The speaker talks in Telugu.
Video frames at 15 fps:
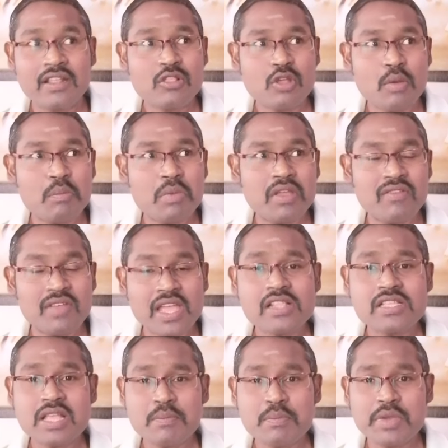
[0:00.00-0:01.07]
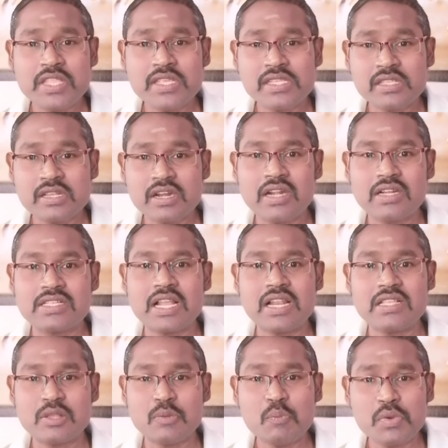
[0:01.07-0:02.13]
అంటే తొంభై వేలు సంపాదిస్తున్నాడు
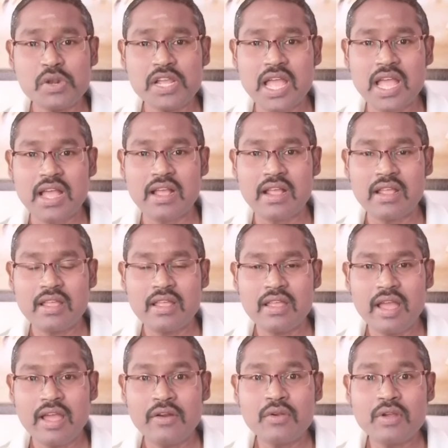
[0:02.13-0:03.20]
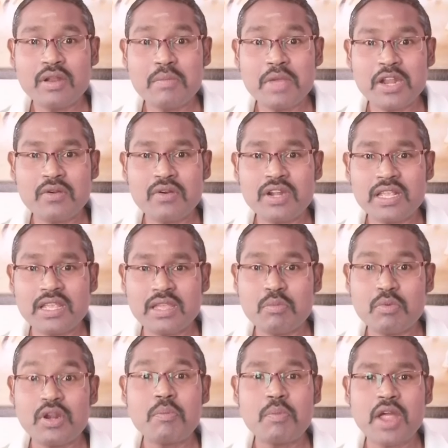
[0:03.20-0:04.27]
చాలా సింపుల్గా అనుకుని మనోడికి
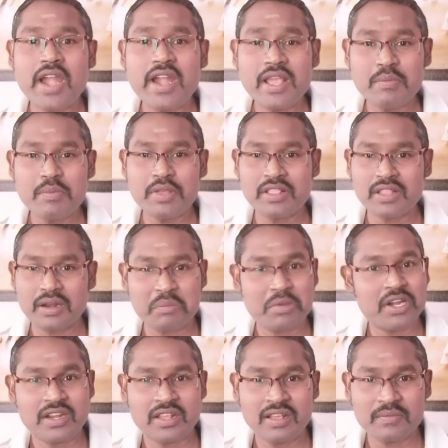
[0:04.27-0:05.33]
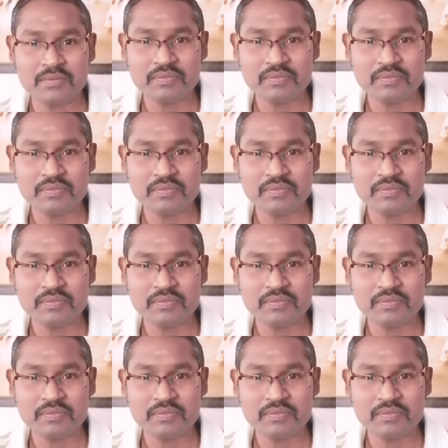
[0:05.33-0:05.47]
బుర్ర పాడైపోయింది అనమాట